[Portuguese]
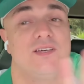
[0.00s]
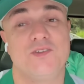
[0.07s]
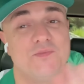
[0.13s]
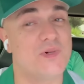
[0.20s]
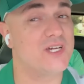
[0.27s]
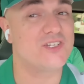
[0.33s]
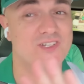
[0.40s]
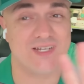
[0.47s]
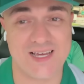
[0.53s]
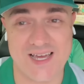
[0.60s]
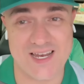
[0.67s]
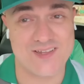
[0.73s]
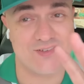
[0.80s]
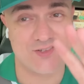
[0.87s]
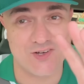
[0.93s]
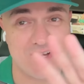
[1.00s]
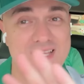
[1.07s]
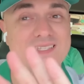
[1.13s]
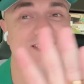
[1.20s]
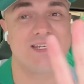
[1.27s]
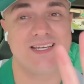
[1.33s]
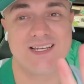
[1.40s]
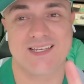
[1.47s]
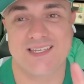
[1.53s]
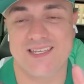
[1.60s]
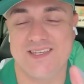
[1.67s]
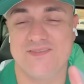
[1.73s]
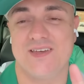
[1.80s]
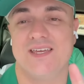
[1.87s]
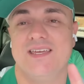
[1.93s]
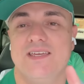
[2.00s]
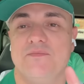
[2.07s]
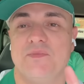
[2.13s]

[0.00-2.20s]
não manjo nada, eu dou umas dicas aqui, velho.